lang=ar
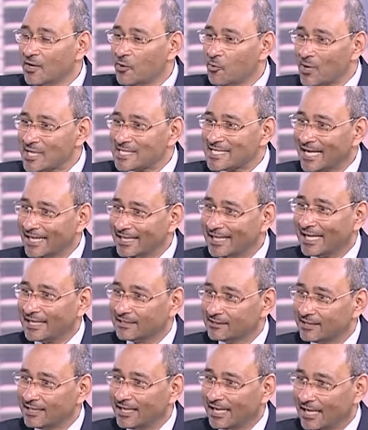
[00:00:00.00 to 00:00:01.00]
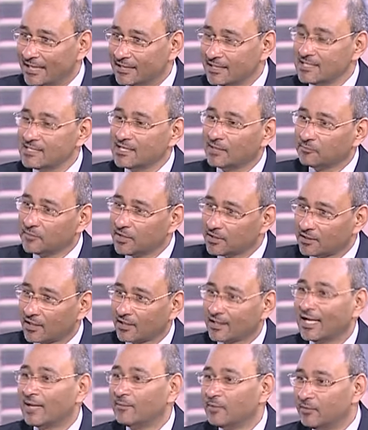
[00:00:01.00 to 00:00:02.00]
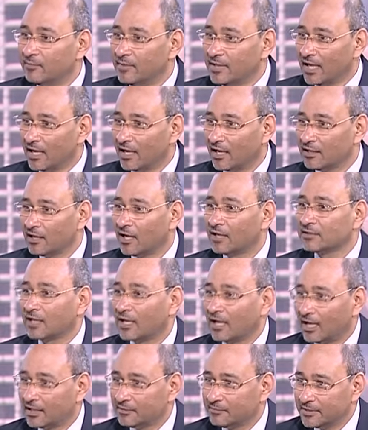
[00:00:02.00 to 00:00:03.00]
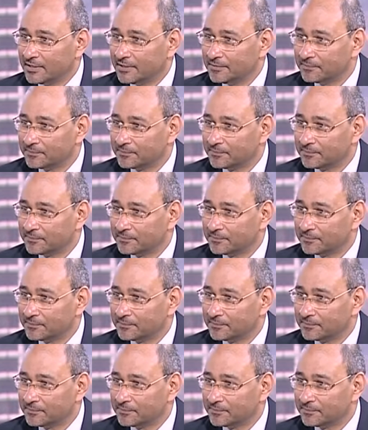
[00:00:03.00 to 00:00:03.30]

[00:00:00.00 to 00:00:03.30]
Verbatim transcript: وسائل عندنا حديثه بنقدر نعمل بيها القطع العظمي ده